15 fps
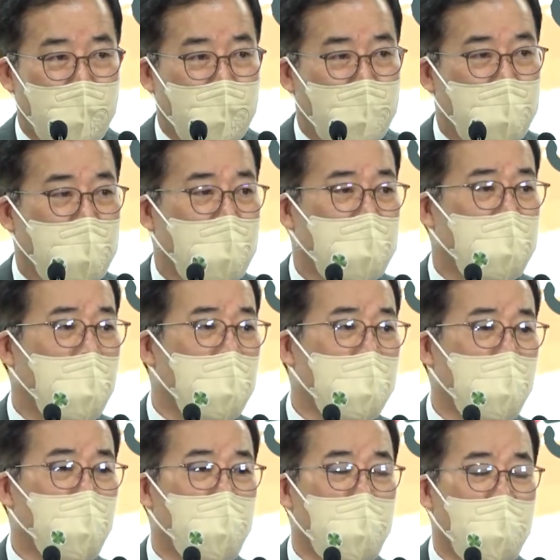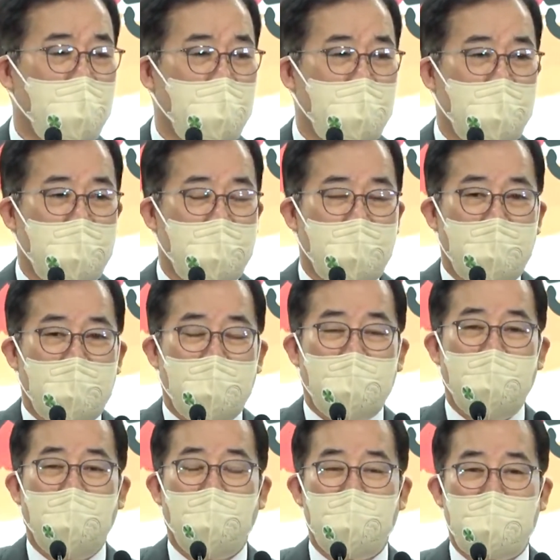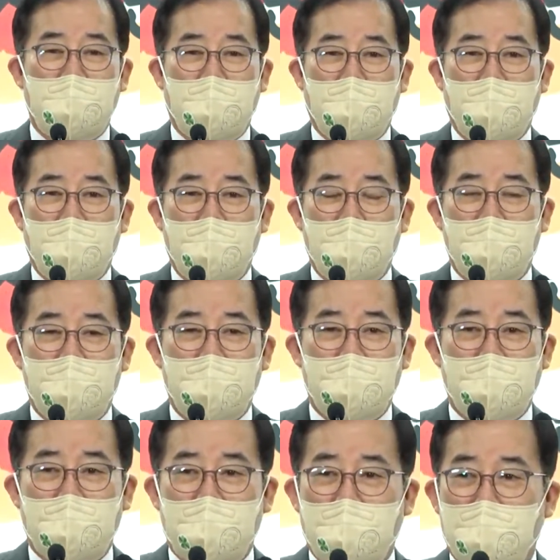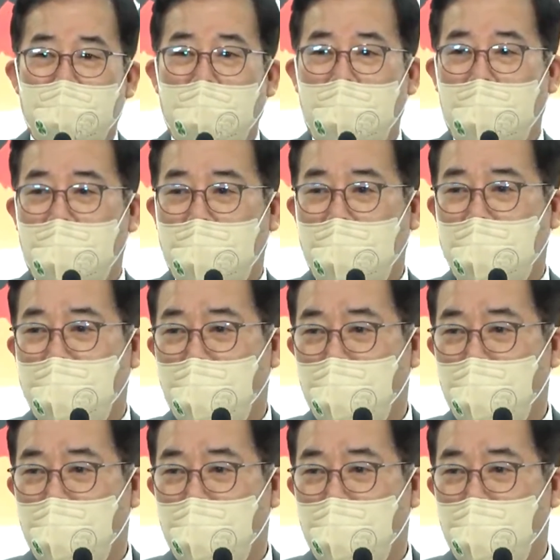그러나 상당 우리 언론사가 몇 개나 된다고